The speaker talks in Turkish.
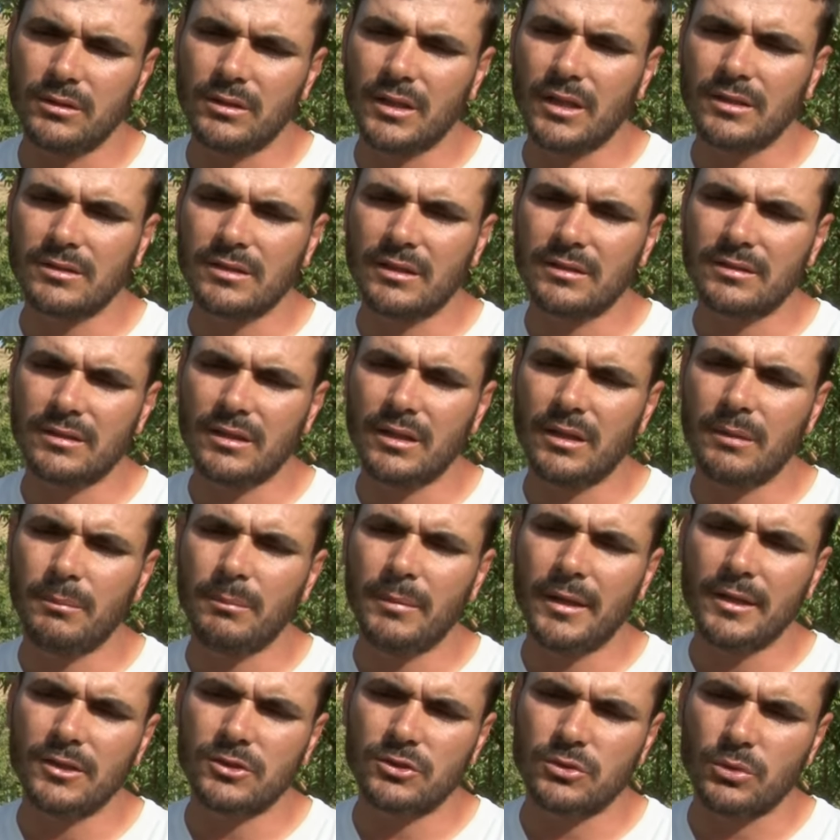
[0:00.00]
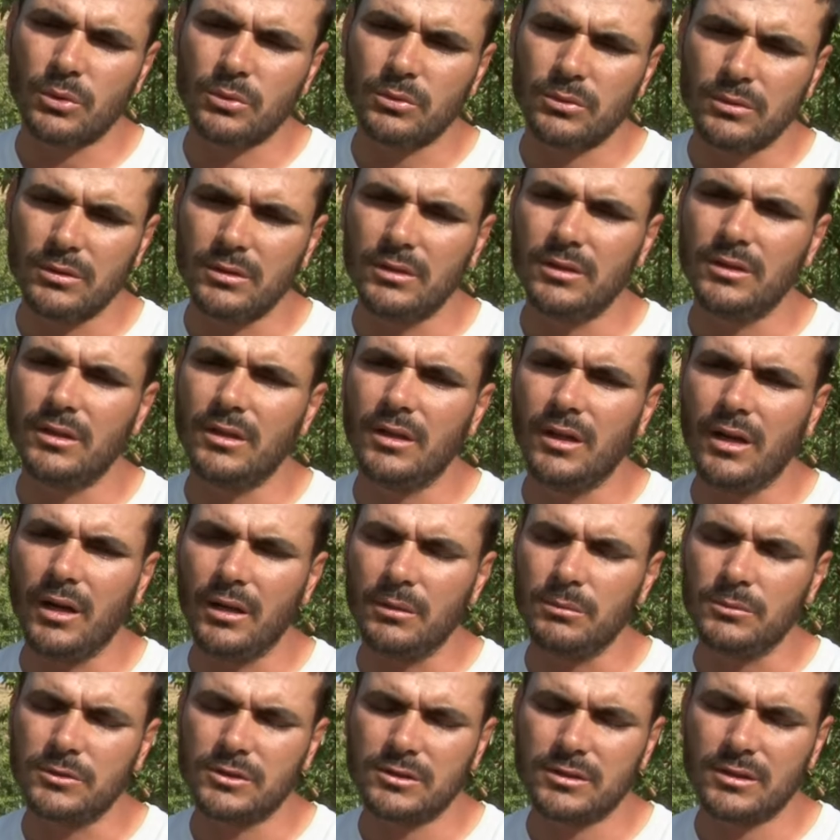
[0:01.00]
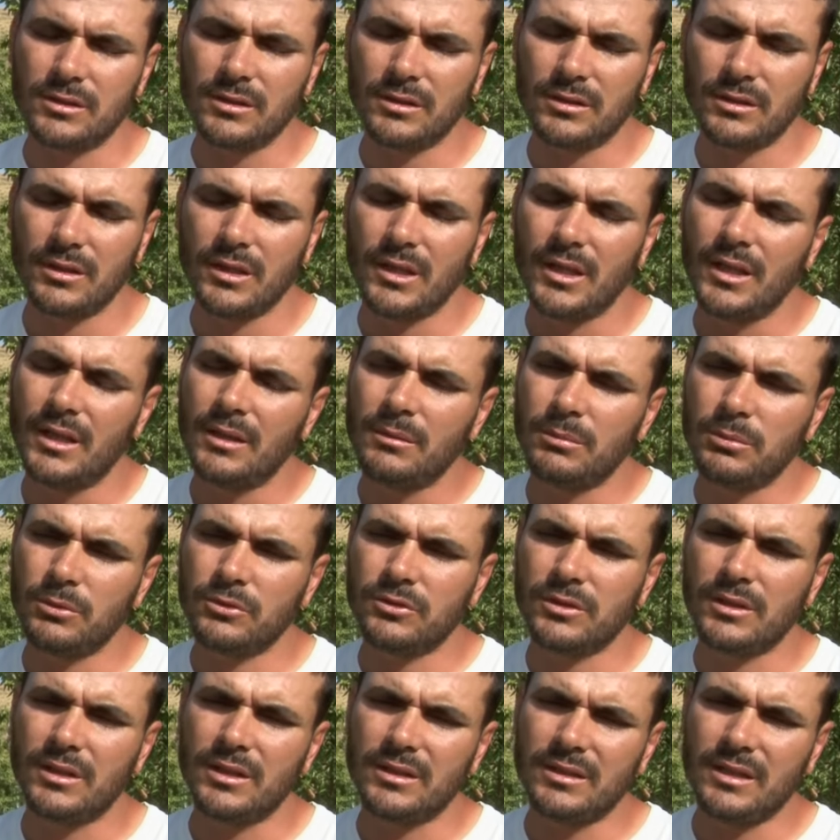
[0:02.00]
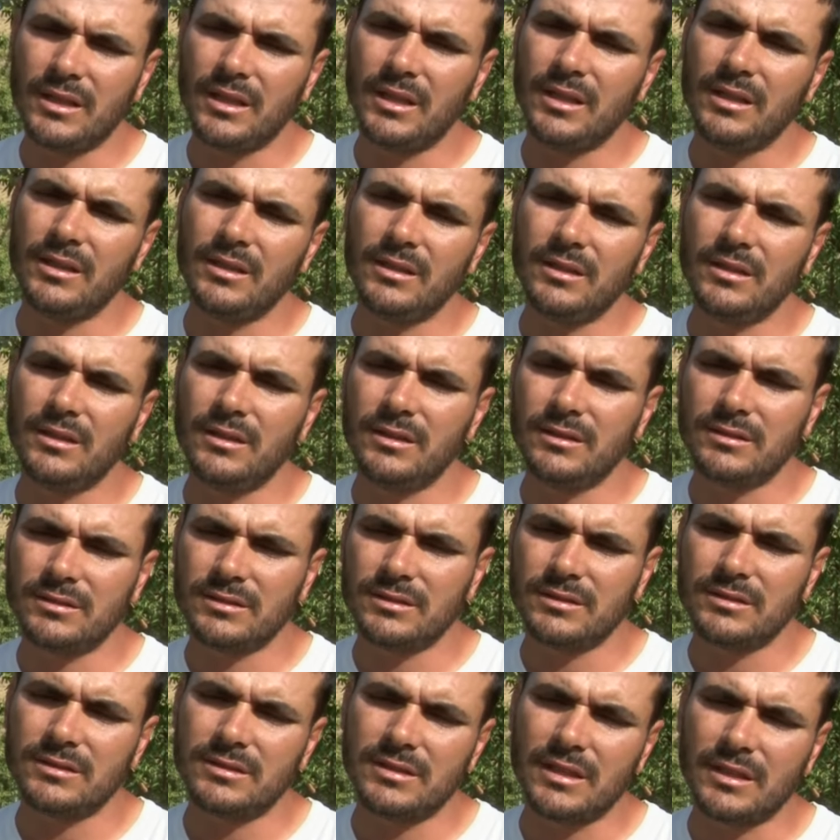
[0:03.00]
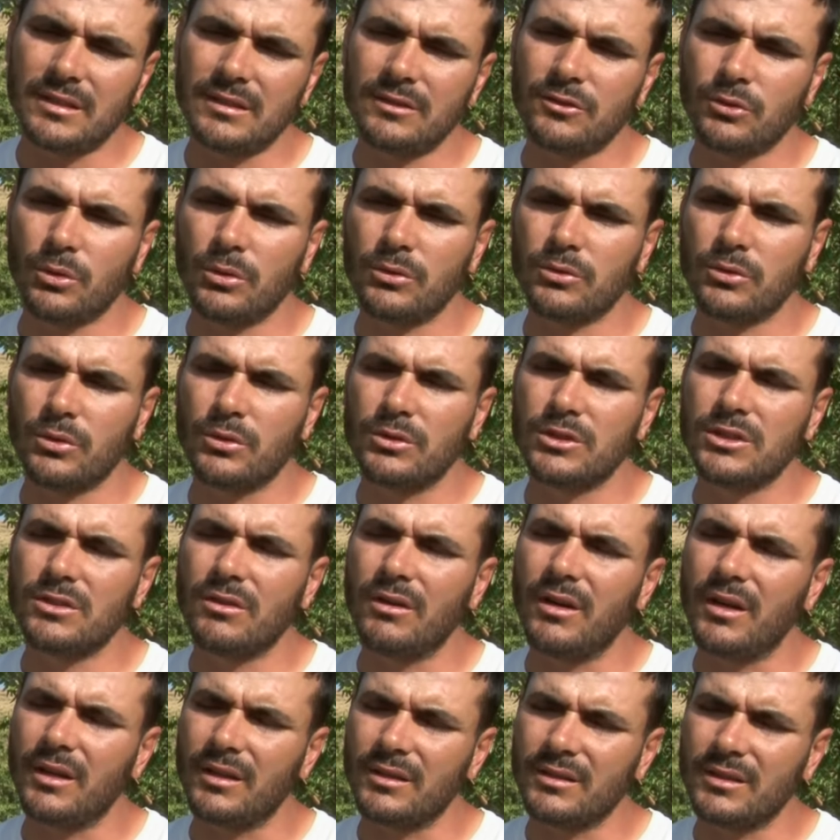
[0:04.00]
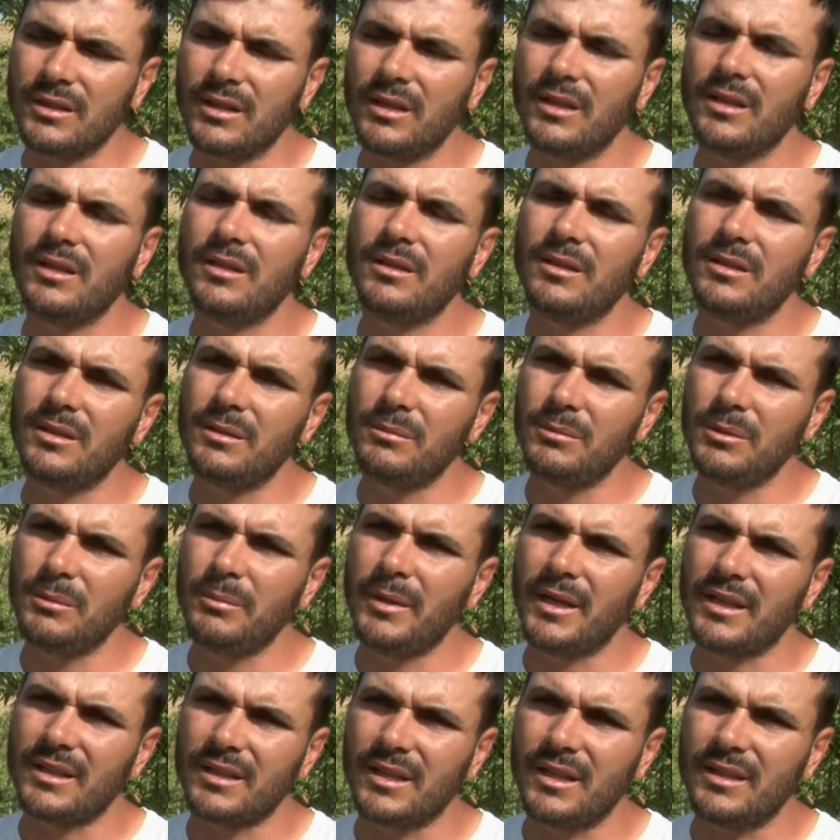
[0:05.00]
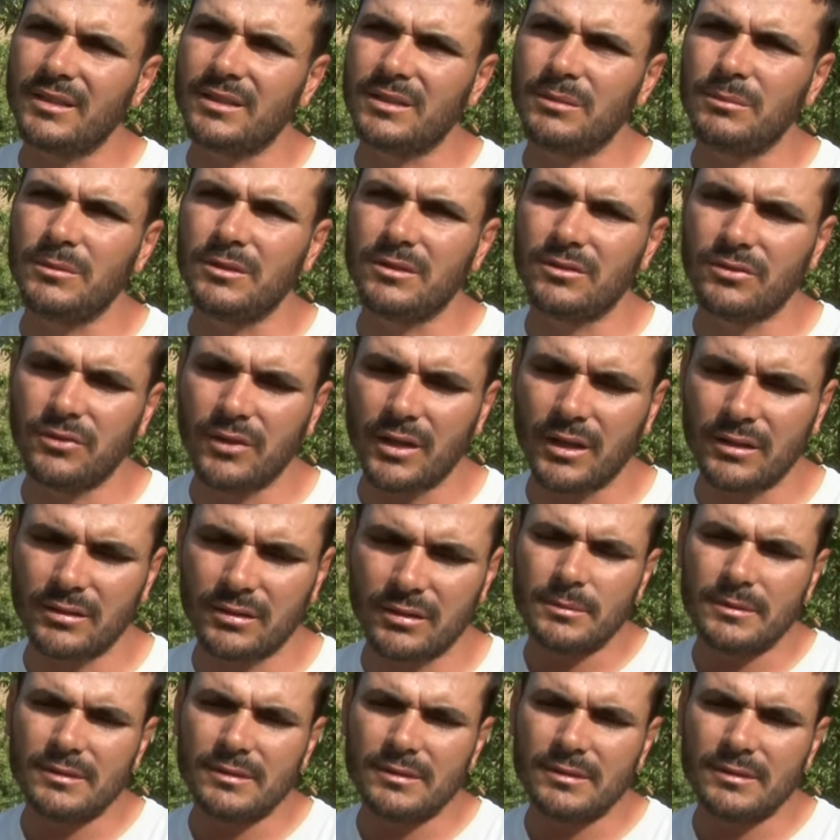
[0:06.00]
geçen sene 5 ton almıştık. Bu sene de 8-10 ton civarında bir beklentimiz var.